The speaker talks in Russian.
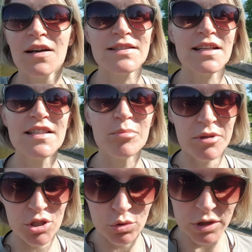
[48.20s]
Знаете,
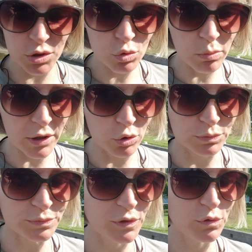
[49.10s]
про что я думаю
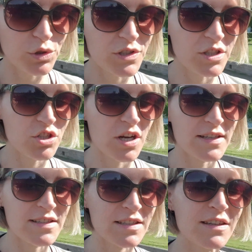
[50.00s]
вот
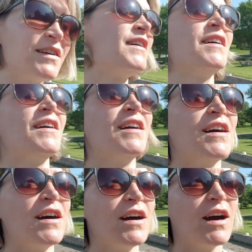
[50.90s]
сейчас?
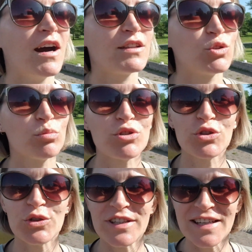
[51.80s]
О том,
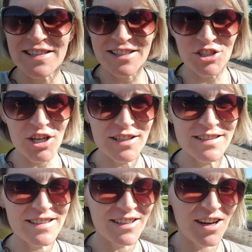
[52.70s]
что я
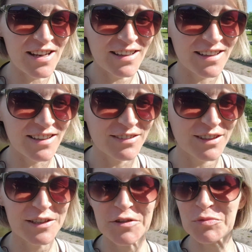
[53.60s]
сейчас реально,
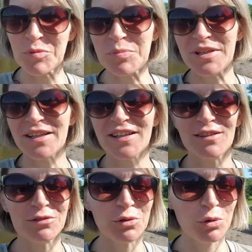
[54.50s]
когда вот мы переехали
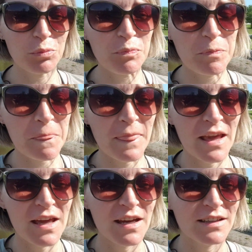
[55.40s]
в дом,
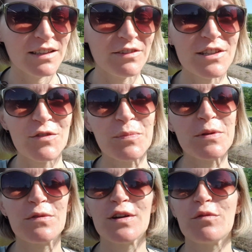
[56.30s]
Наверное,
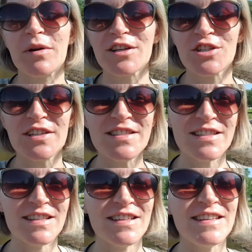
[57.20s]
впервые в моей
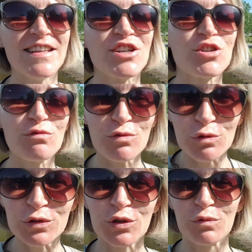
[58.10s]
жизни я живу
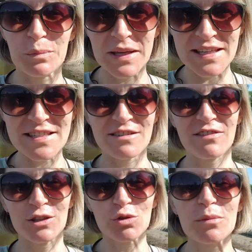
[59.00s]
в том месте, в
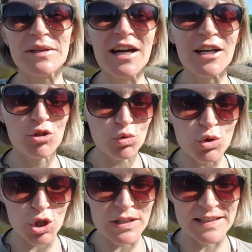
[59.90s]
котором я хочу
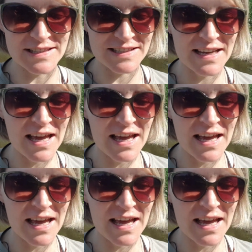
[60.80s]
жить.